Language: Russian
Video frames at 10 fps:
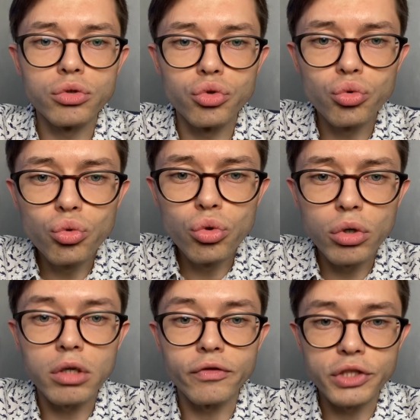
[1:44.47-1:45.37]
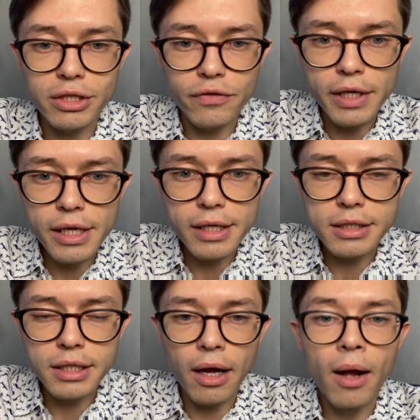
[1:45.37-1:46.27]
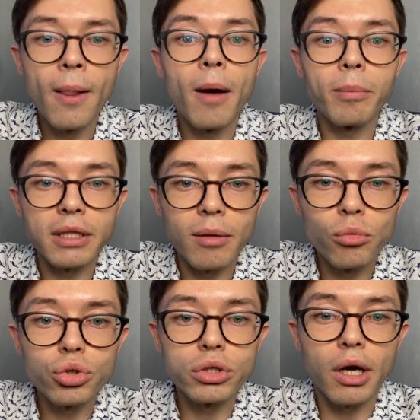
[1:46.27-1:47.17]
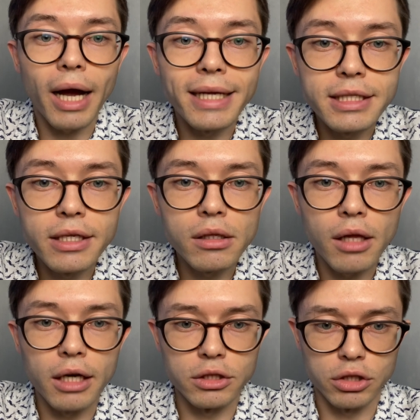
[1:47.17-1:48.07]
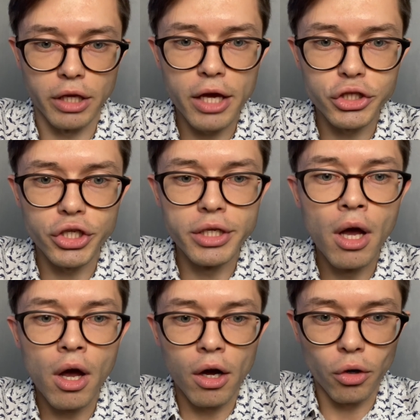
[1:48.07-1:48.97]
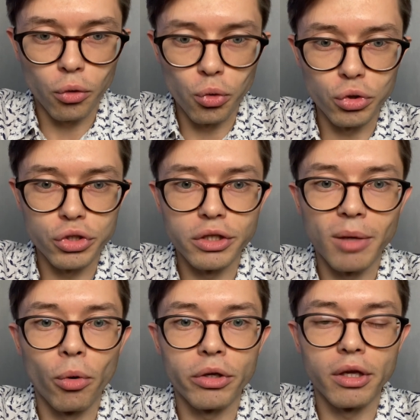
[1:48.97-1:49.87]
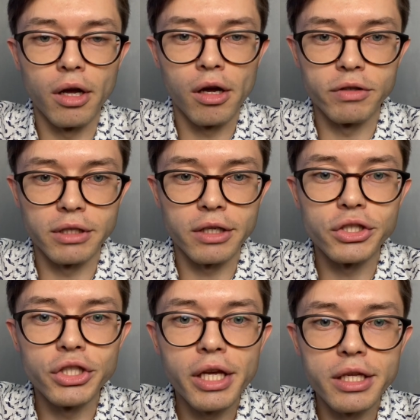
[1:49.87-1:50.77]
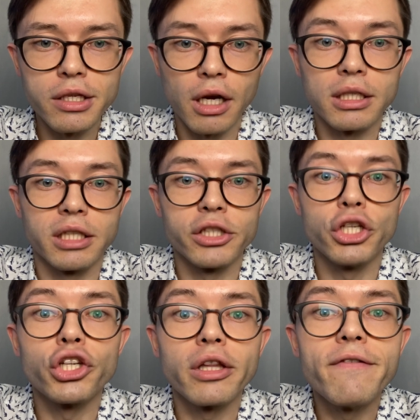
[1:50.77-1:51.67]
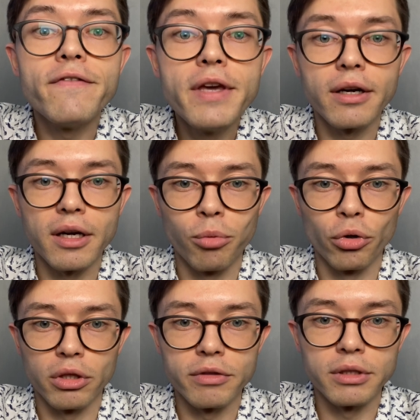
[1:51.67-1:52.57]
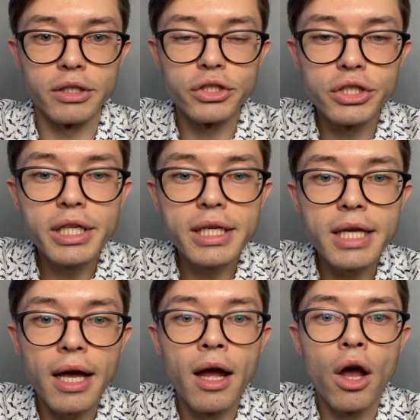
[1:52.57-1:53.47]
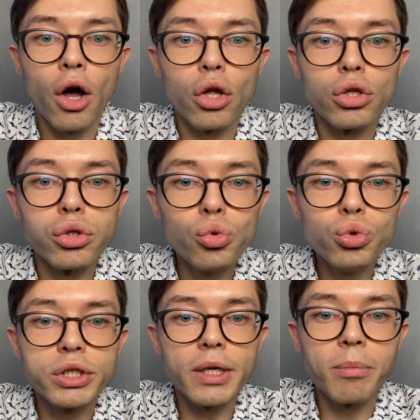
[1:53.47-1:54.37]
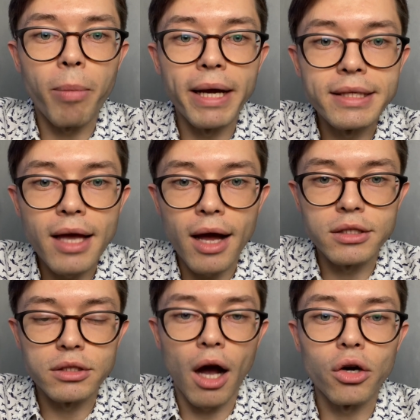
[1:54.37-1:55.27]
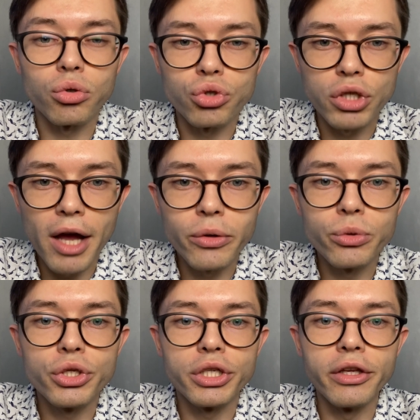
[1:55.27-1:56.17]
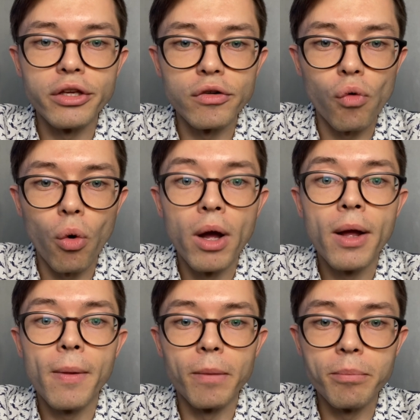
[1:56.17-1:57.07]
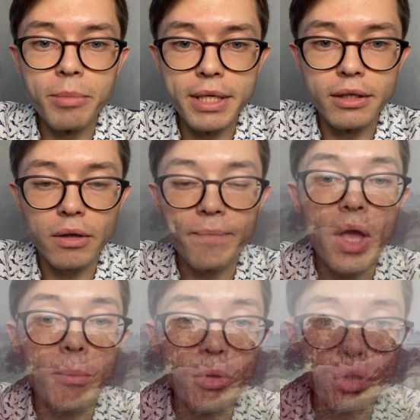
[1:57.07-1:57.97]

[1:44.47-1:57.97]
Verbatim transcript: Дюрер в цвете, потому что хотел, как настоящий художник эпохи Возрождения, как настоящий человек эпохи Возрождения, лучше понять окружающий его мир. Плюс